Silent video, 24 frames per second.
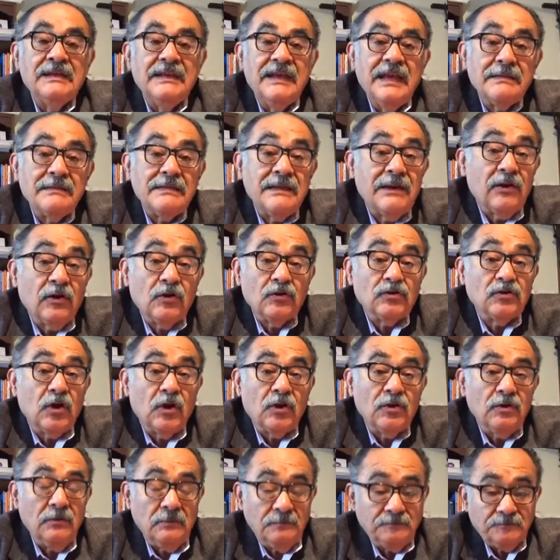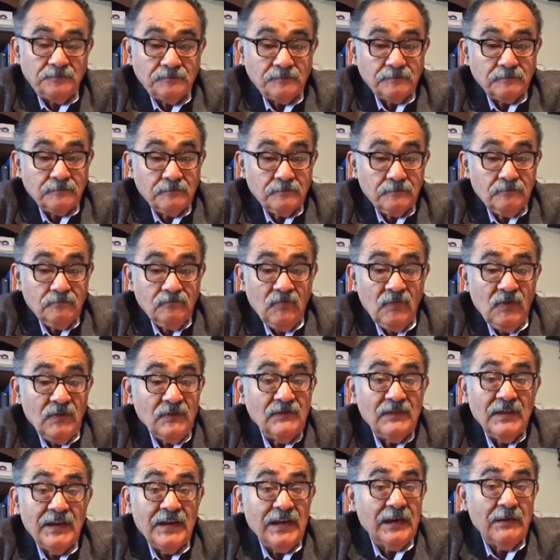Y ese no todo
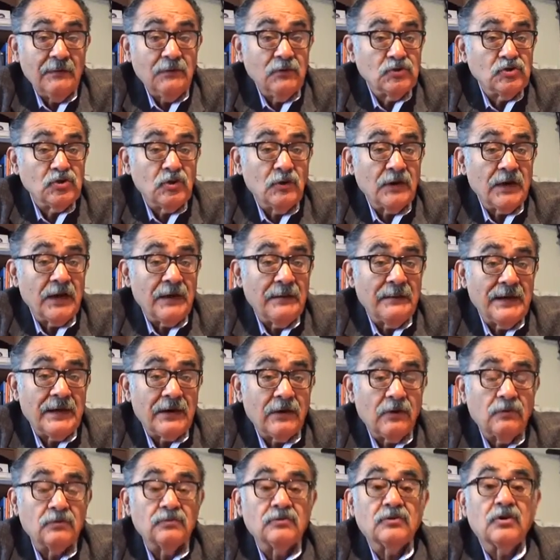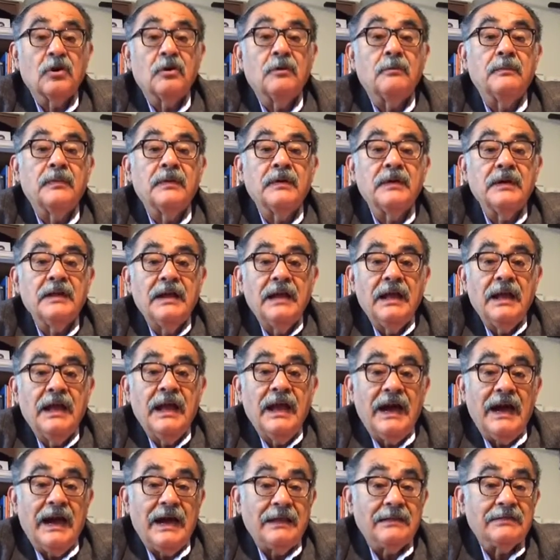tiene que mucho que ver con Trump.
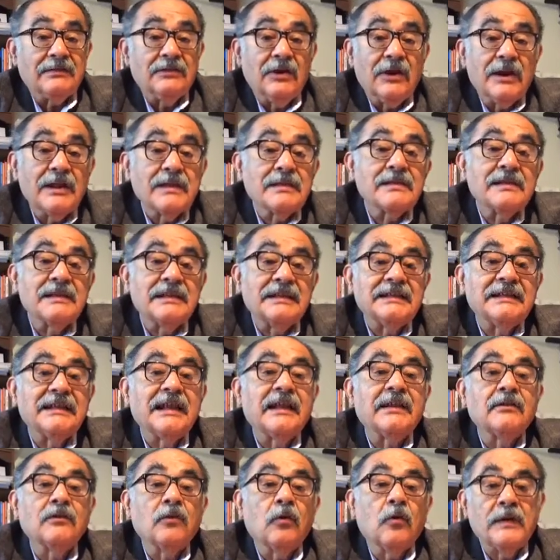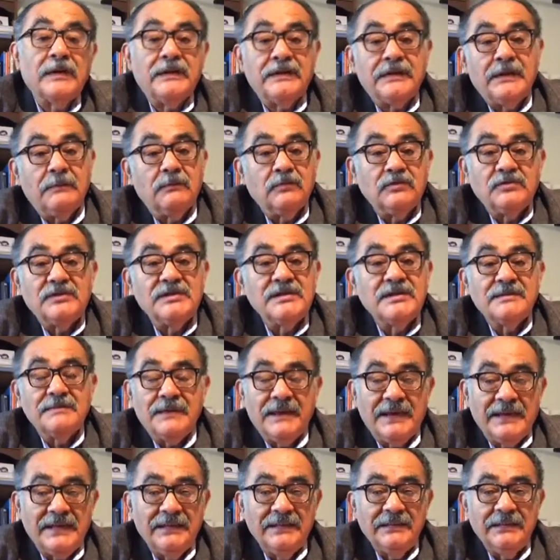Hasta ahora se están dando cuenta
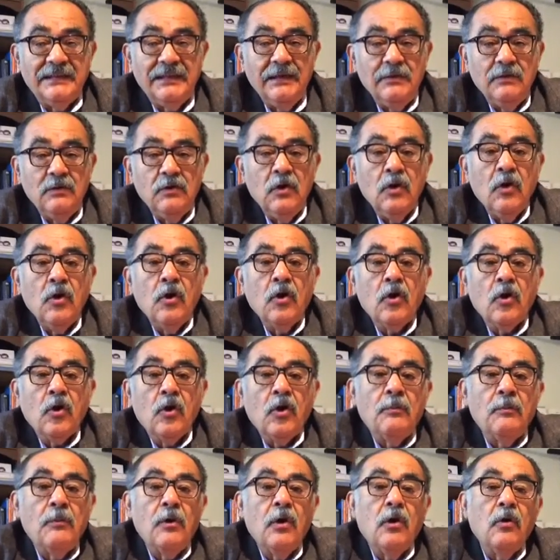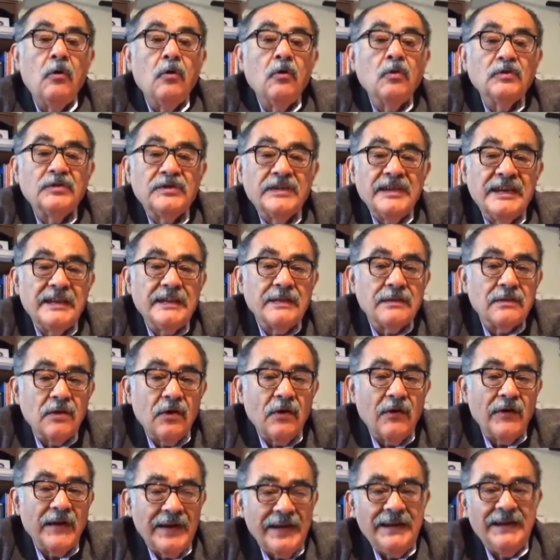muchísima gente cómo
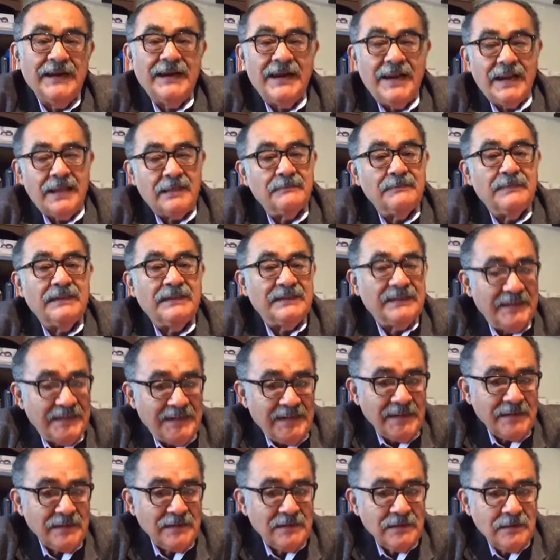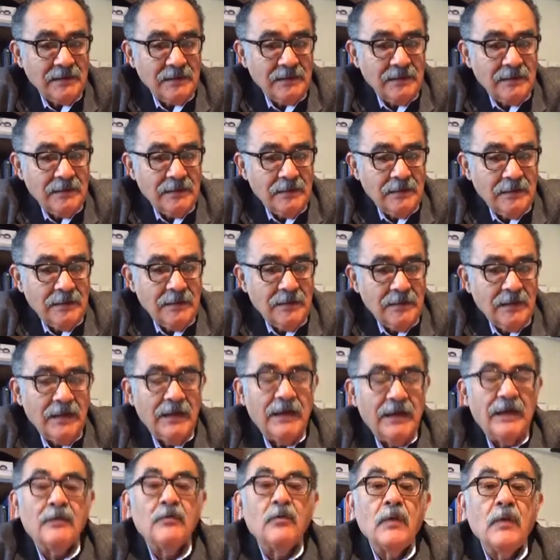utilizó él las mentiras,
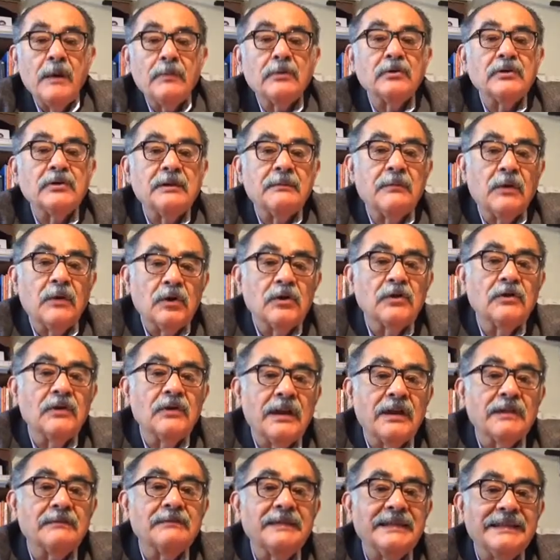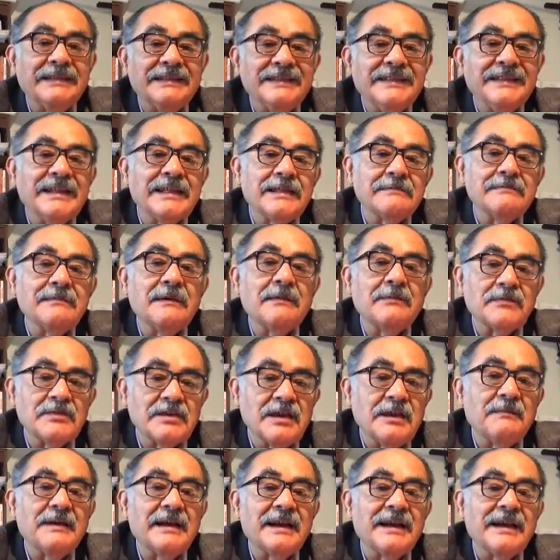el nuevo demonio de las mentiras, vamos
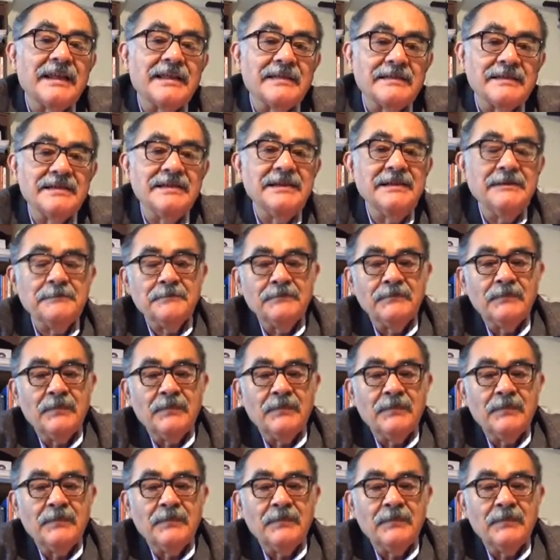a llamarle así,